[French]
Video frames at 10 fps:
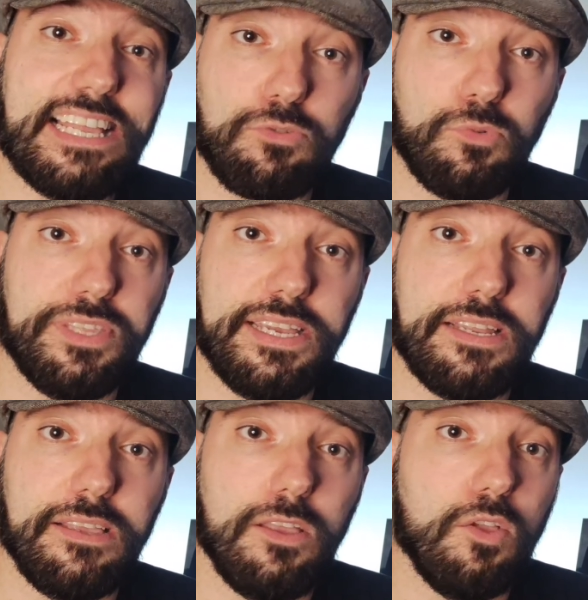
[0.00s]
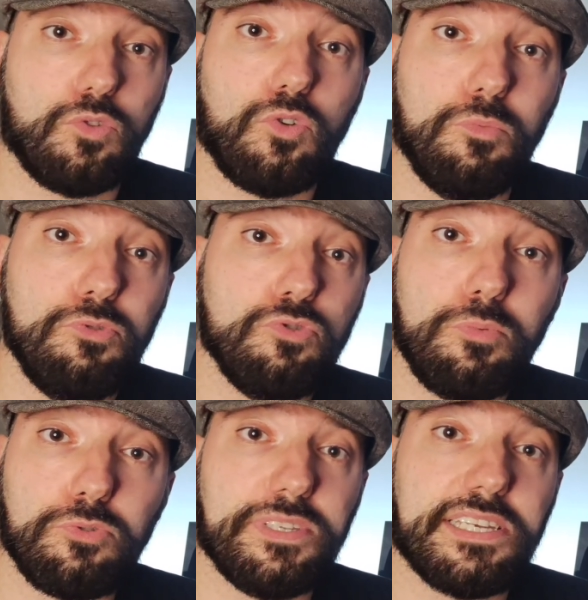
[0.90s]
à ton modèle dans le but
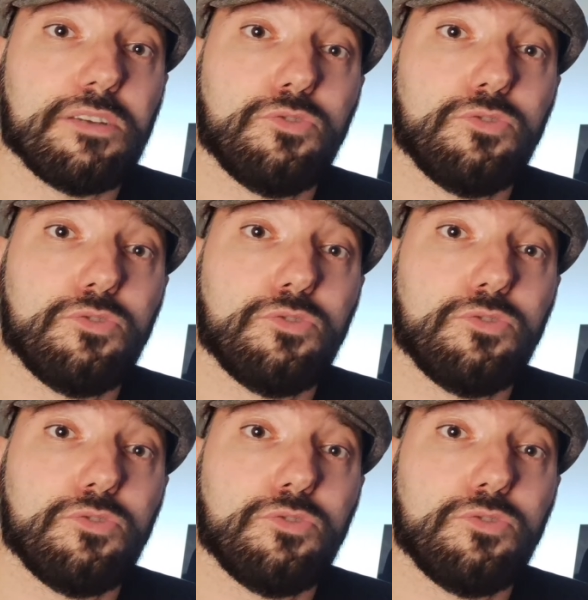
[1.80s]
d'obtenir